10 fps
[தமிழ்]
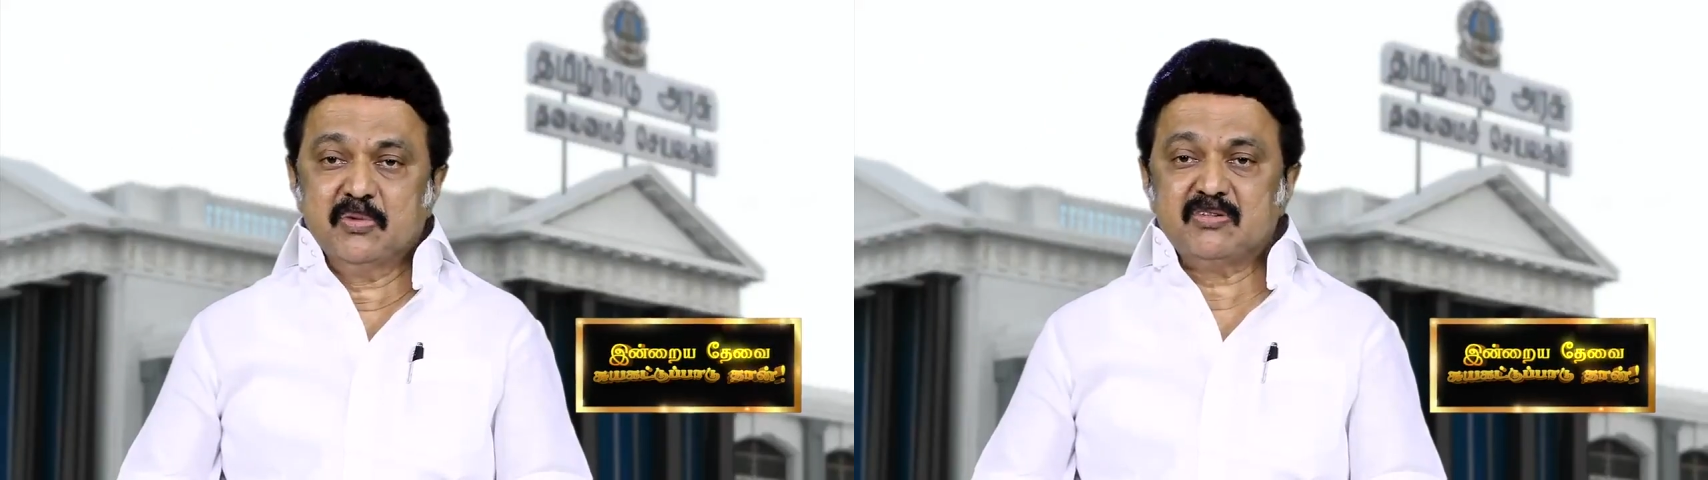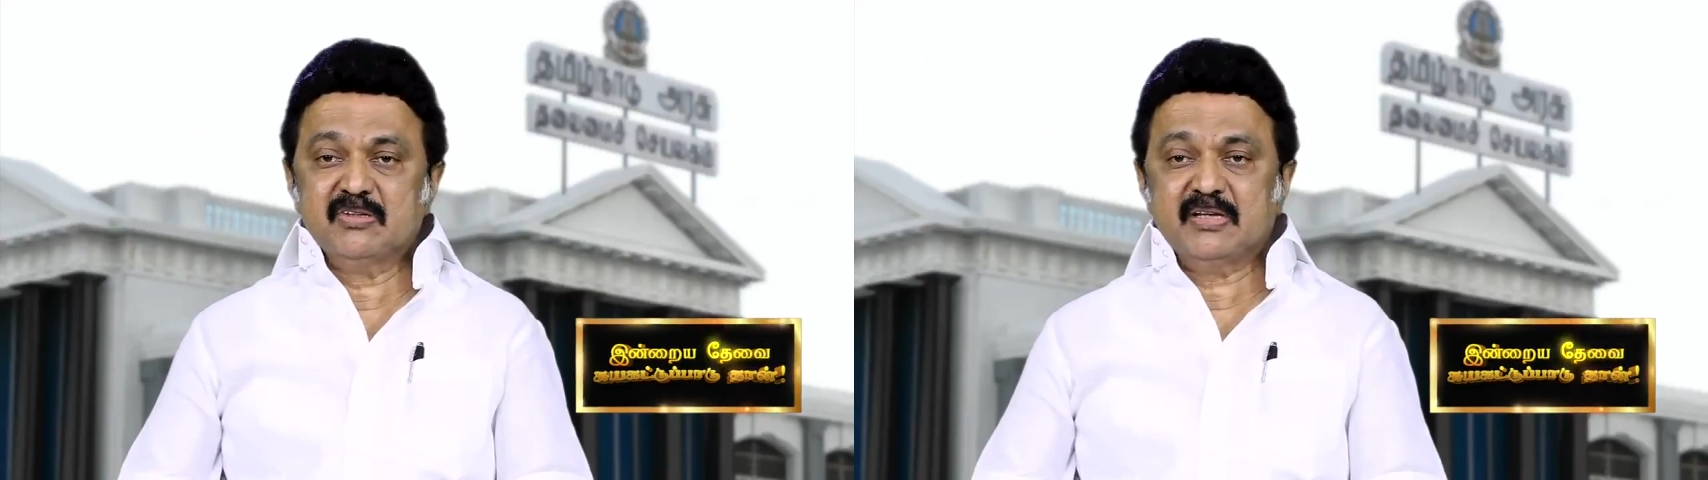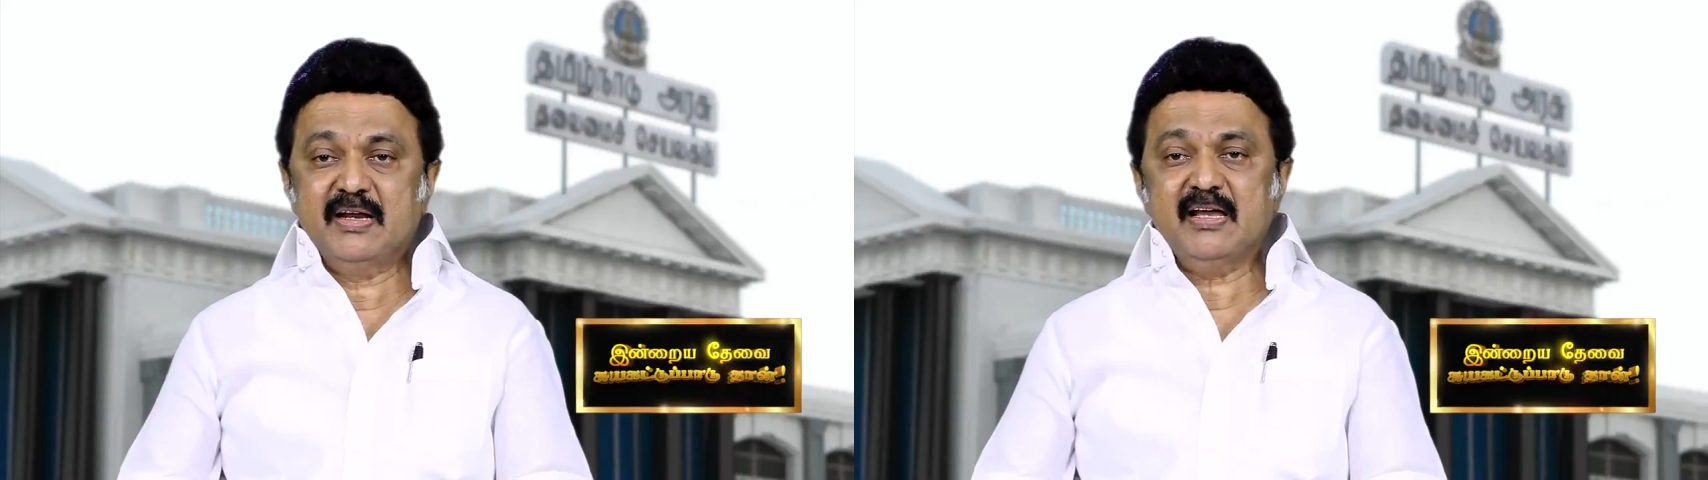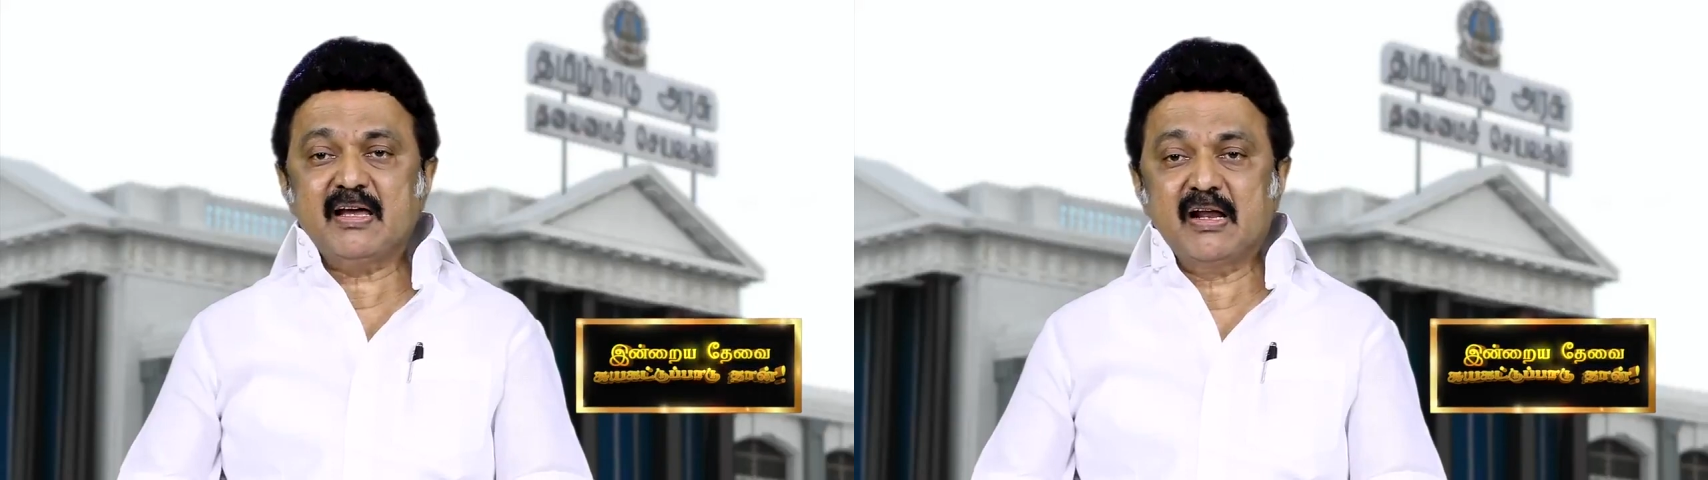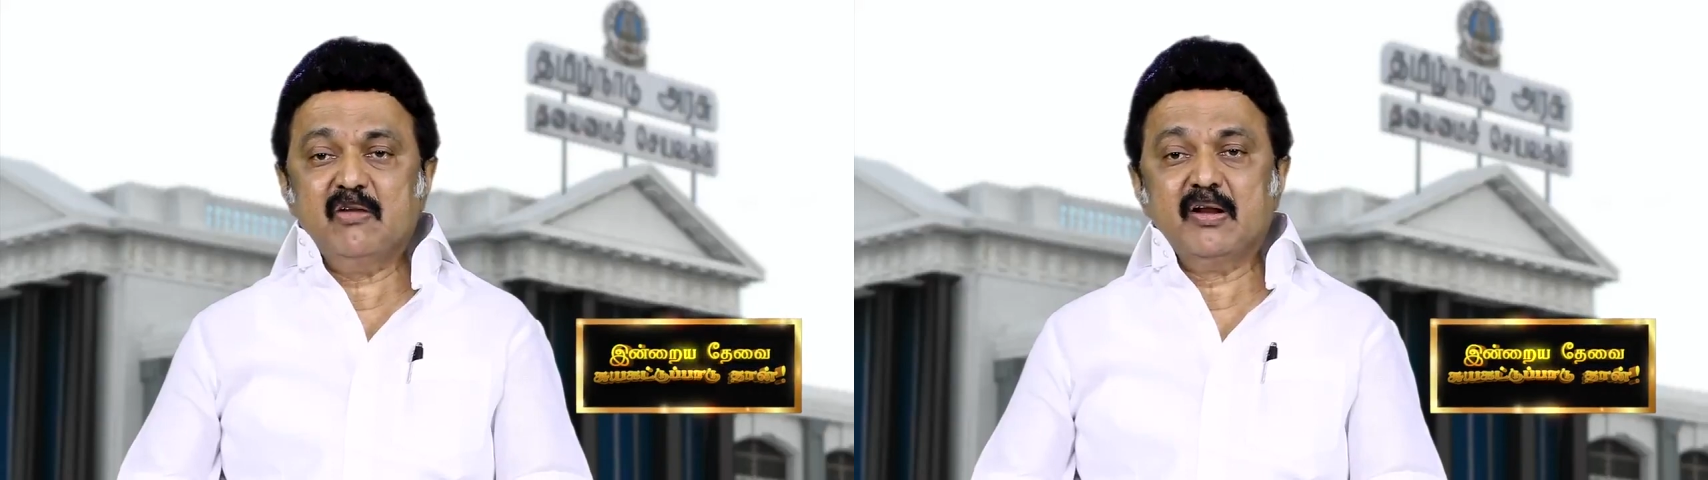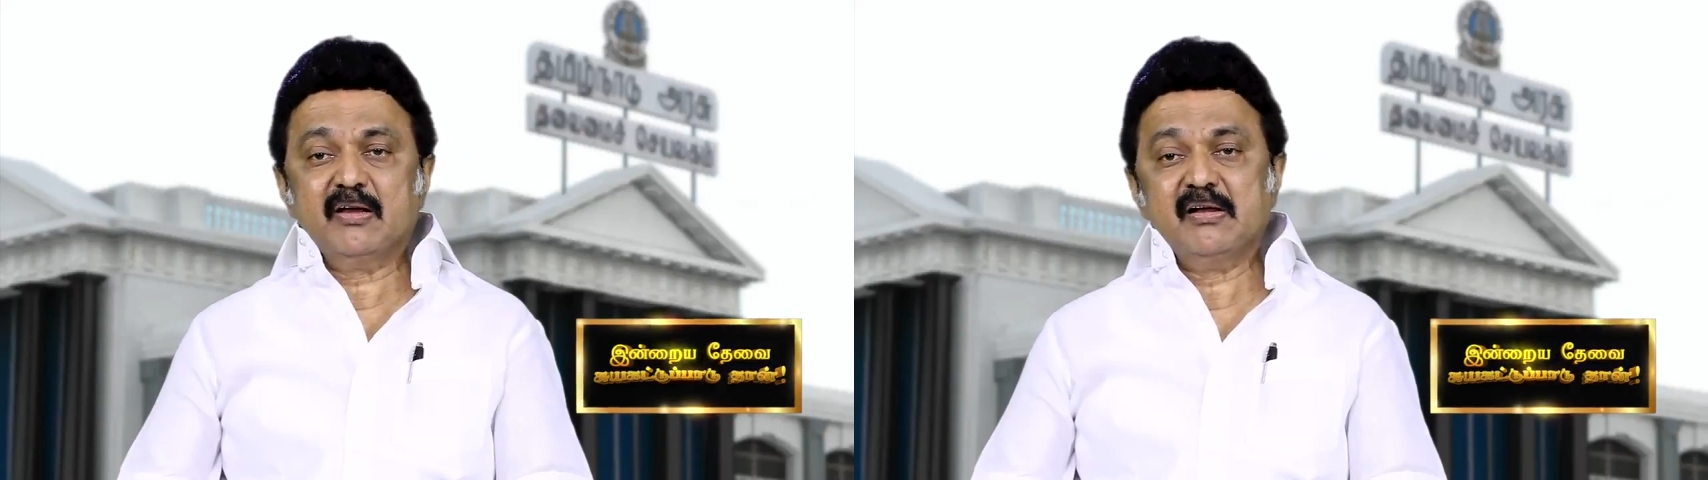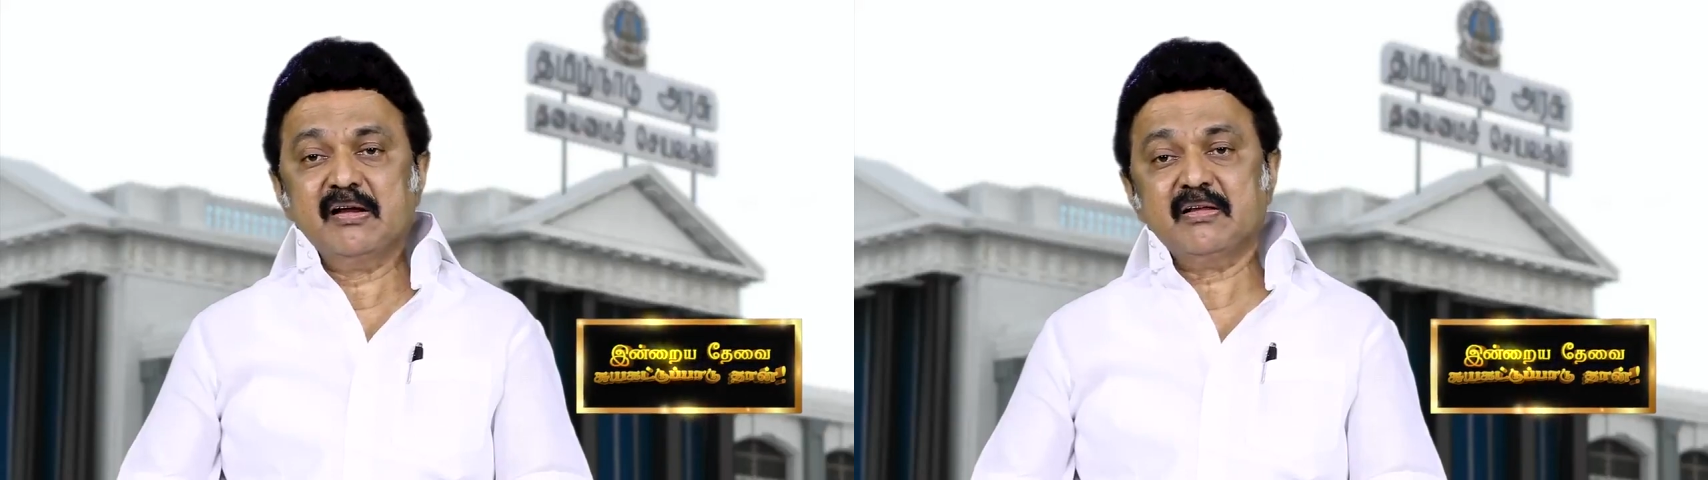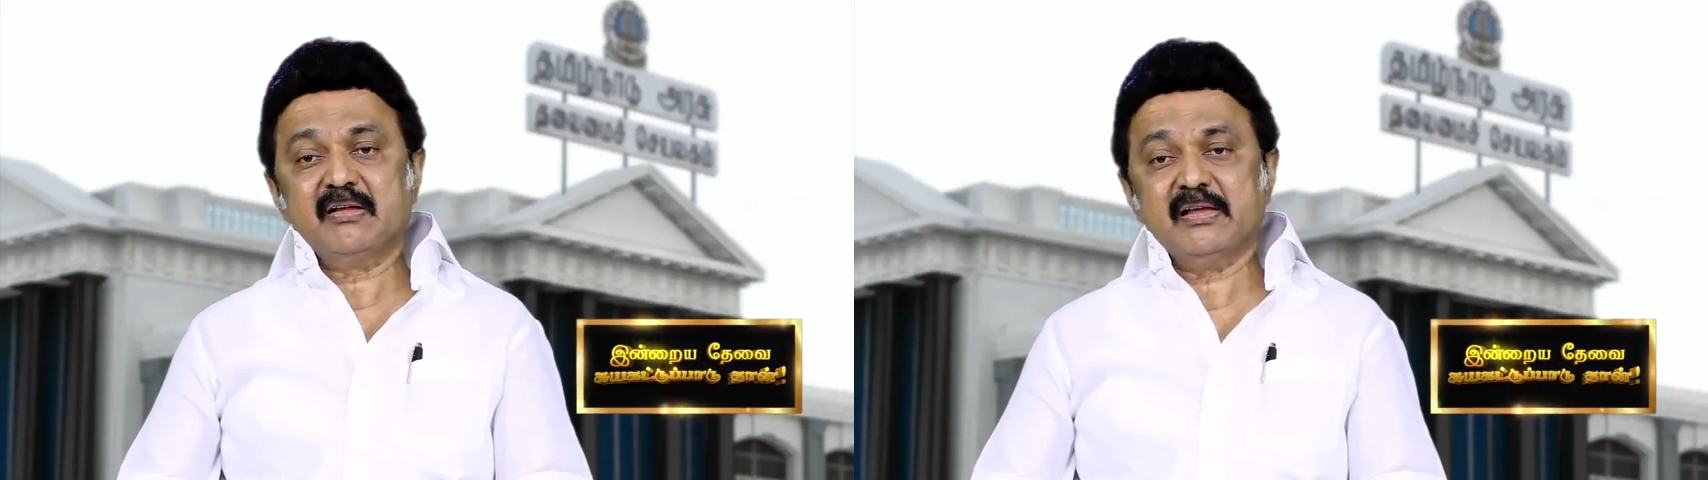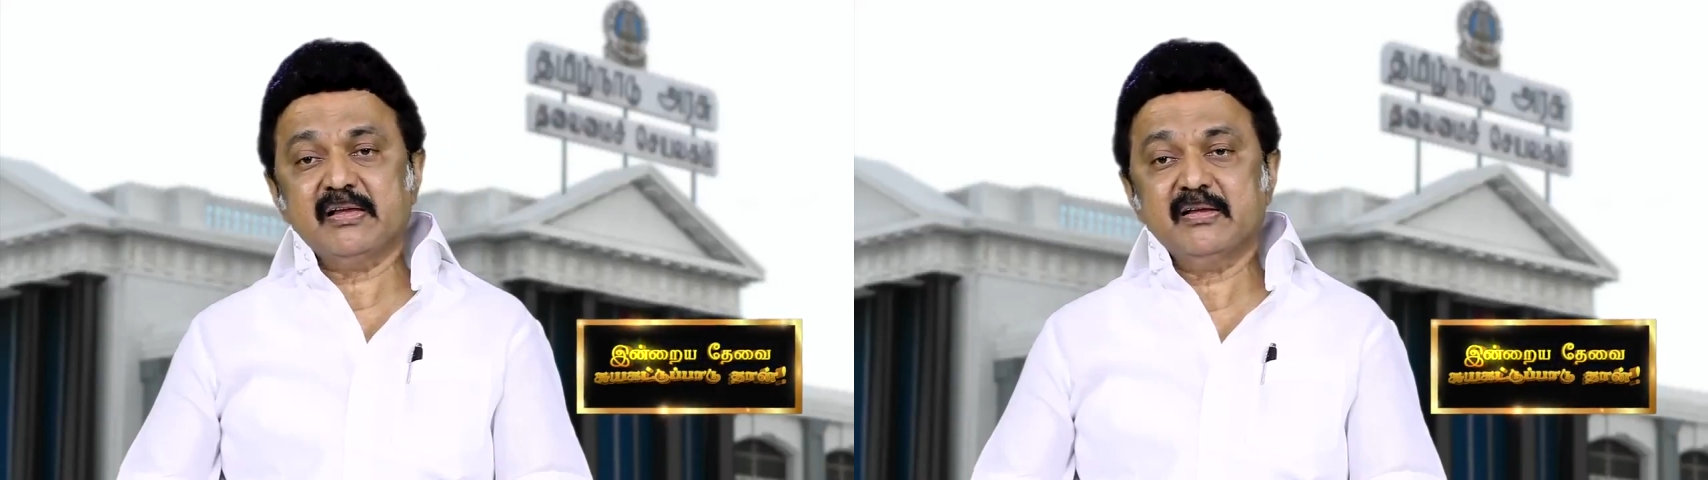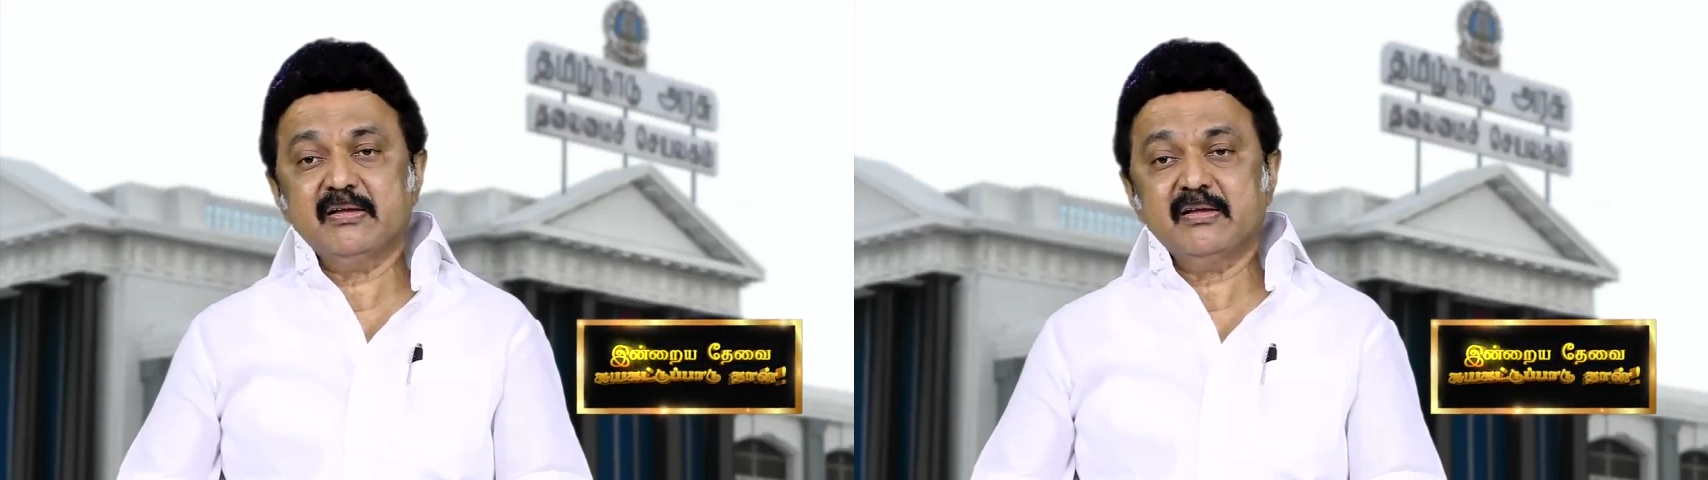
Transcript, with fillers: மற்றும் தனியார் அலுவலகங்களுக்கு